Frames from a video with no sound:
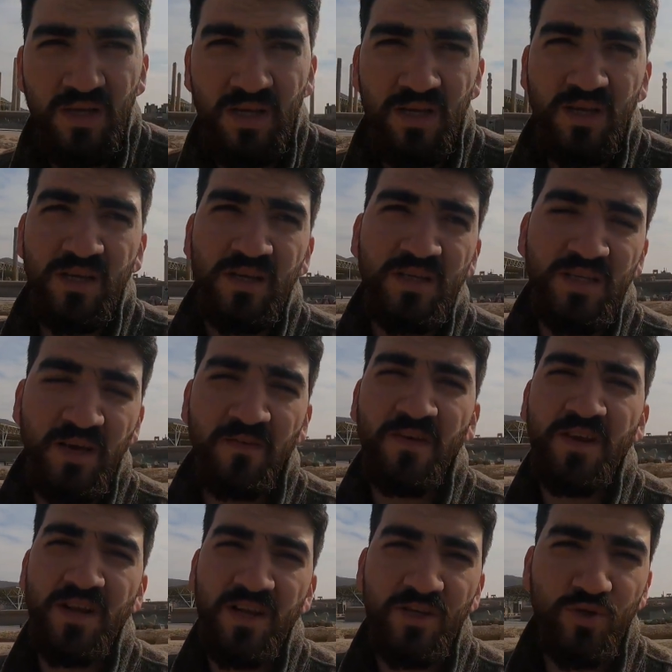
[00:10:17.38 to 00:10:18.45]
e,
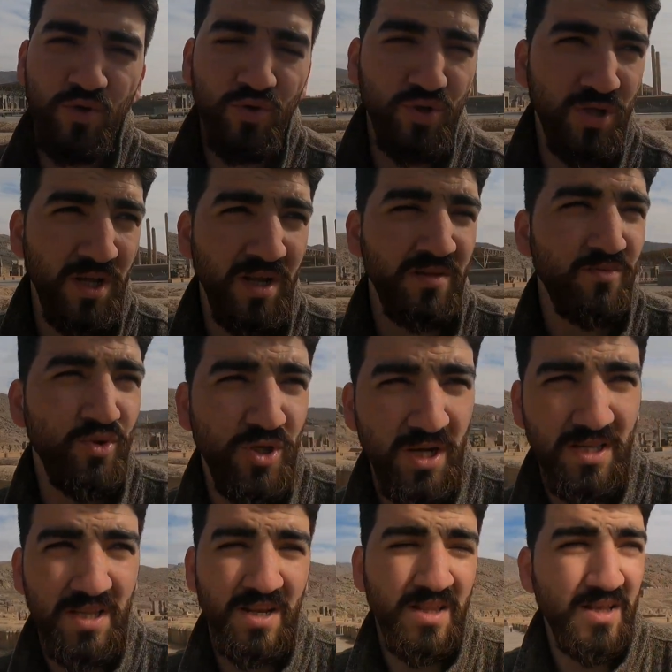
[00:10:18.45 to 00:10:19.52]
zaferiyle sonuçlanan
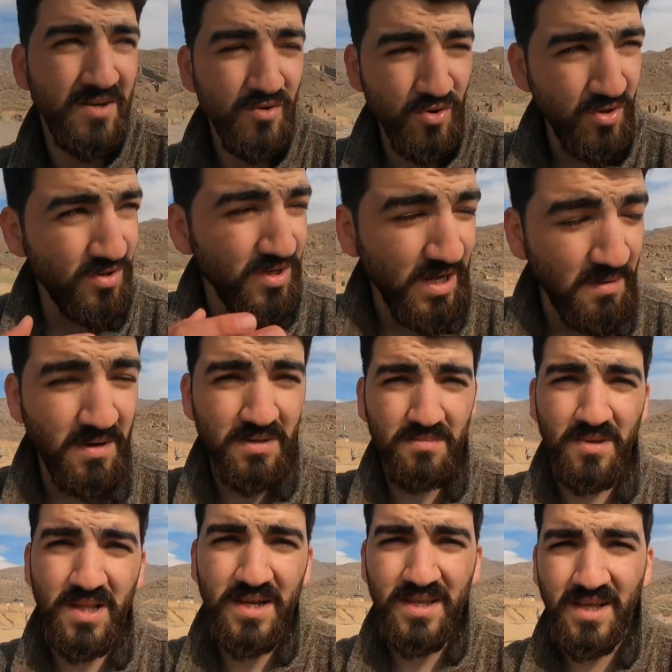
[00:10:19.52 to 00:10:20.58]
mücadeleler o
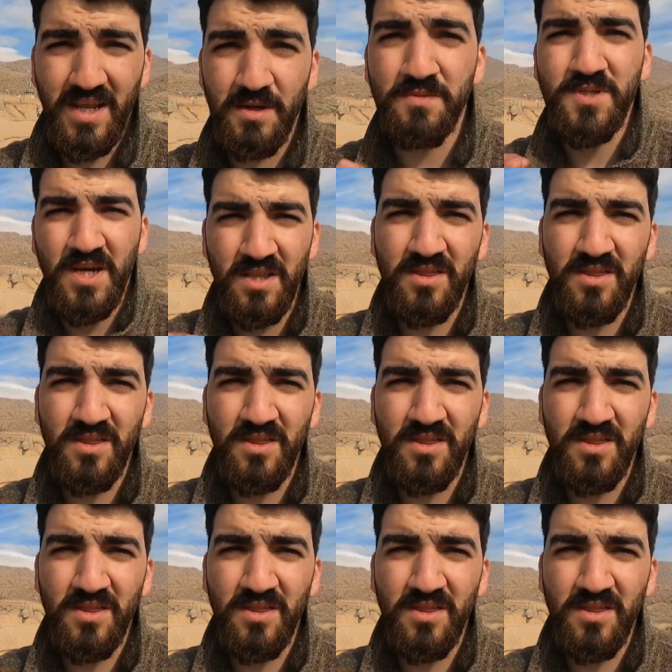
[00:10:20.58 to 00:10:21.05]
kabartmalardan hepsi